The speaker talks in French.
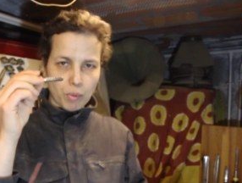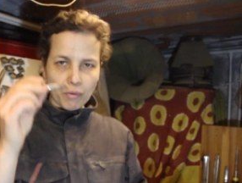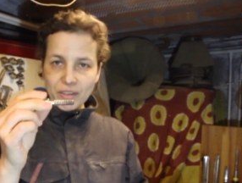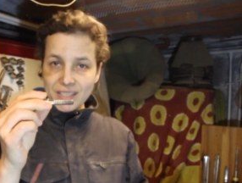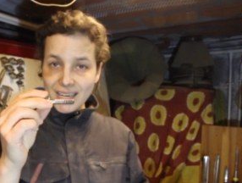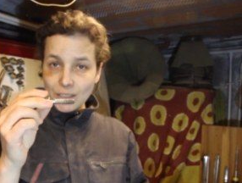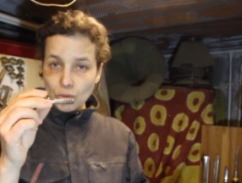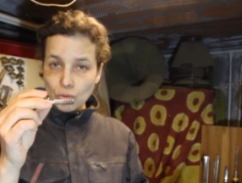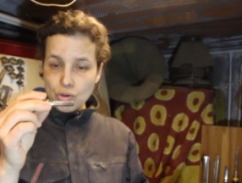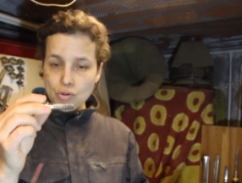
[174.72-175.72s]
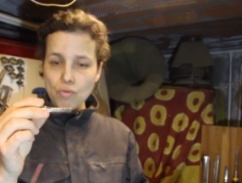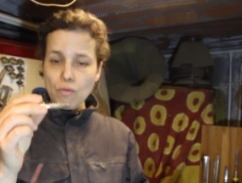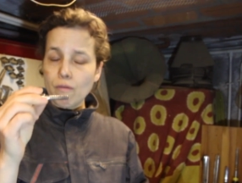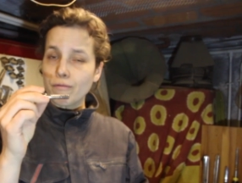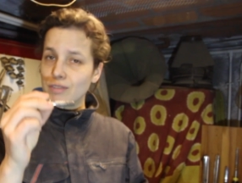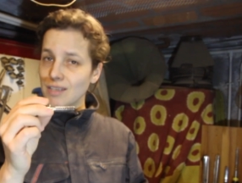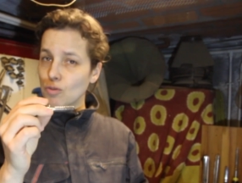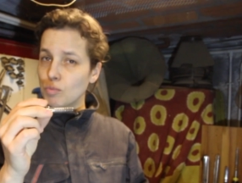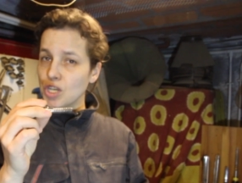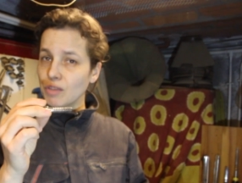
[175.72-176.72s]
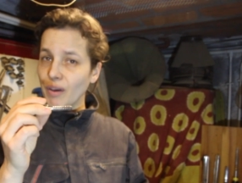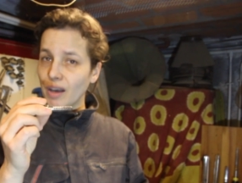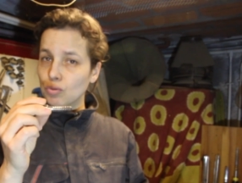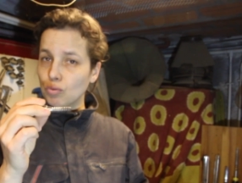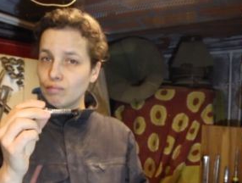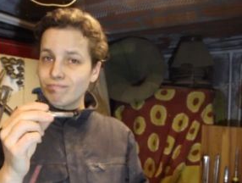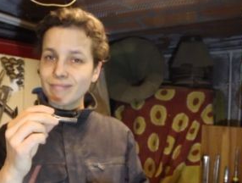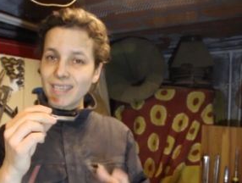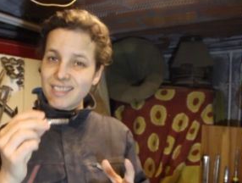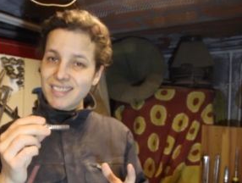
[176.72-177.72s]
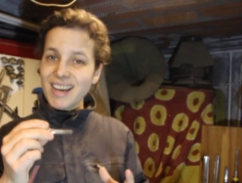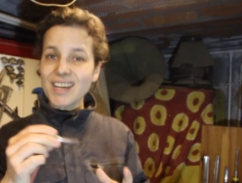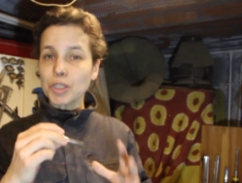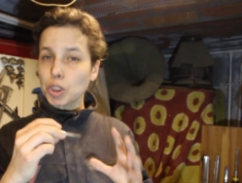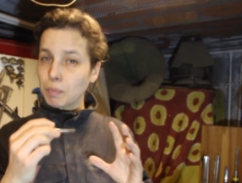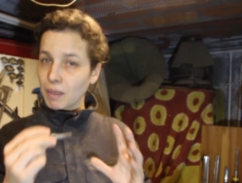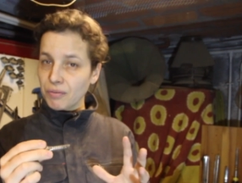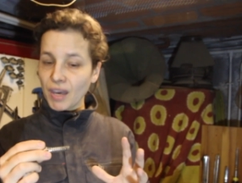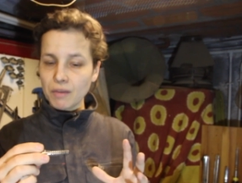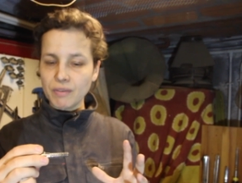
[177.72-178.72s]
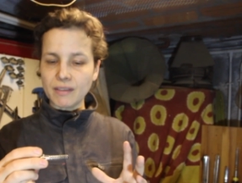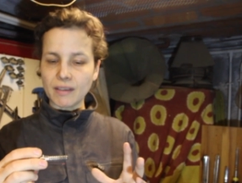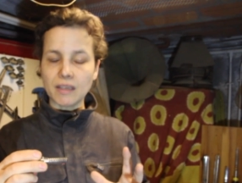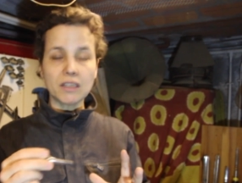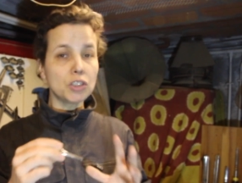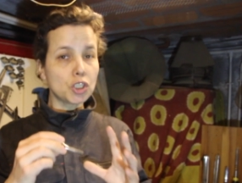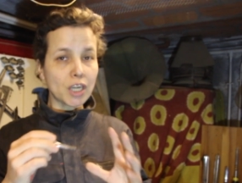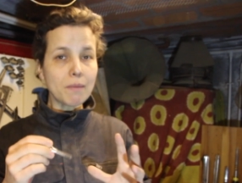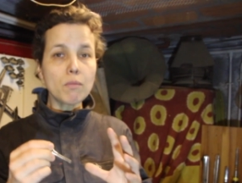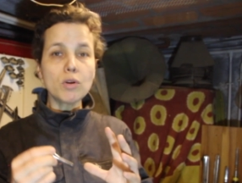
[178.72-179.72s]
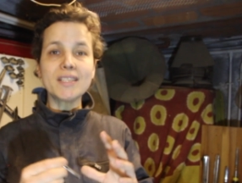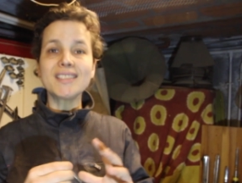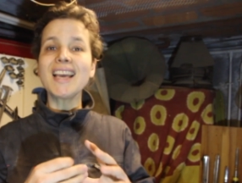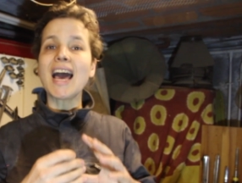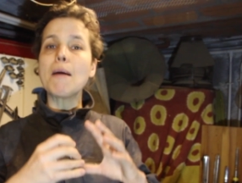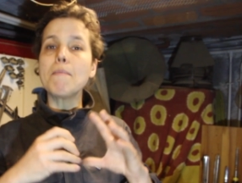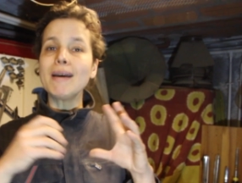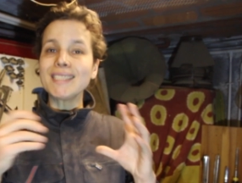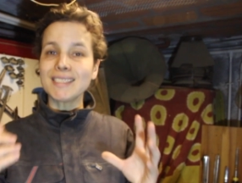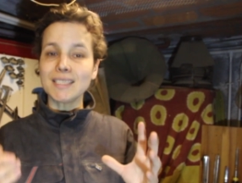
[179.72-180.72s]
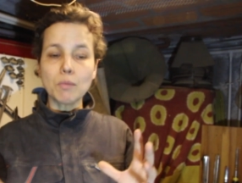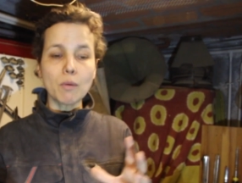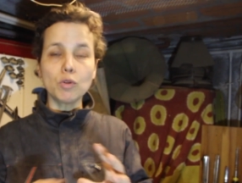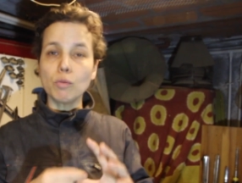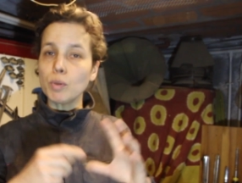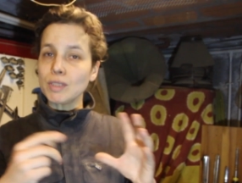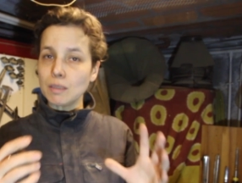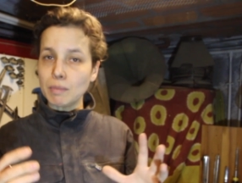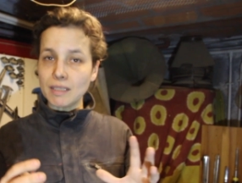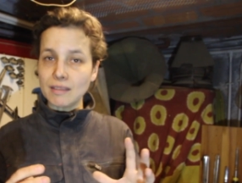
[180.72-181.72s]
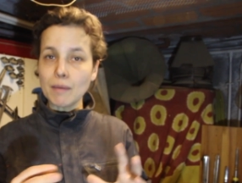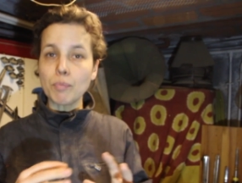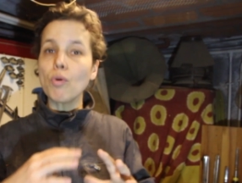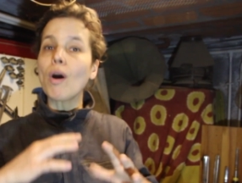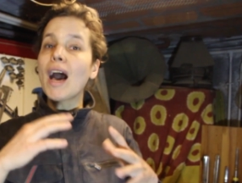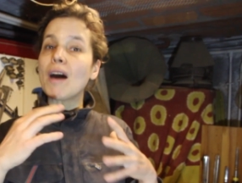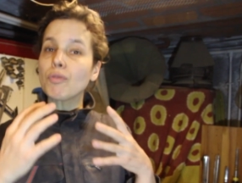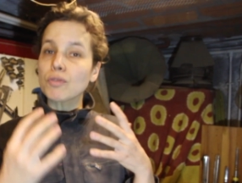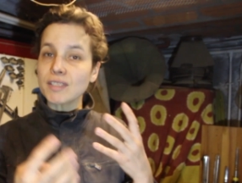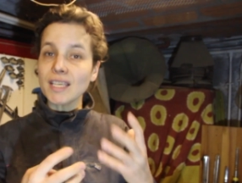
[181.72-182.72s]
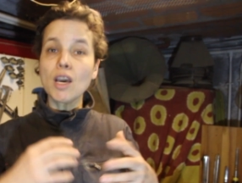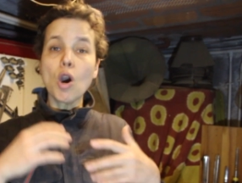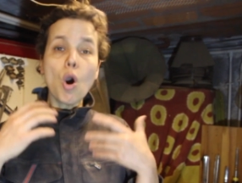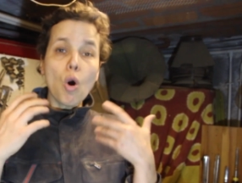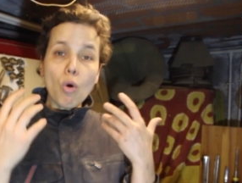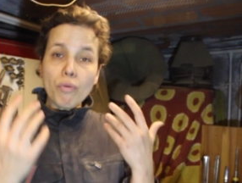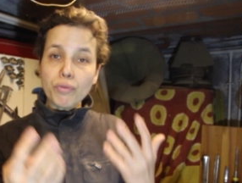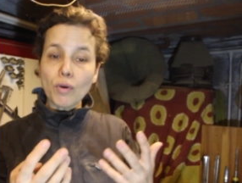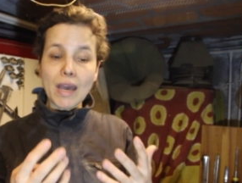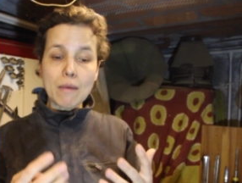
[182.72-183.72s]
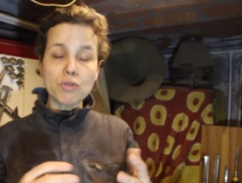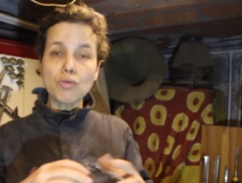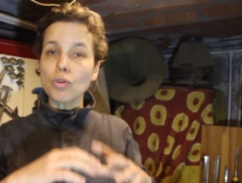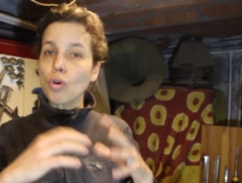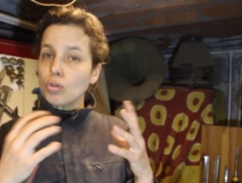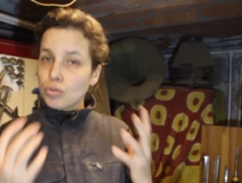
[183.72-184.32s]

Pour fixer la queue de cochon, vous êtes obligé de faire un trou. Et ça, je préfère éviter. J'aime me laisser un maximum de possibilités pour avancer au fur et à mesure dans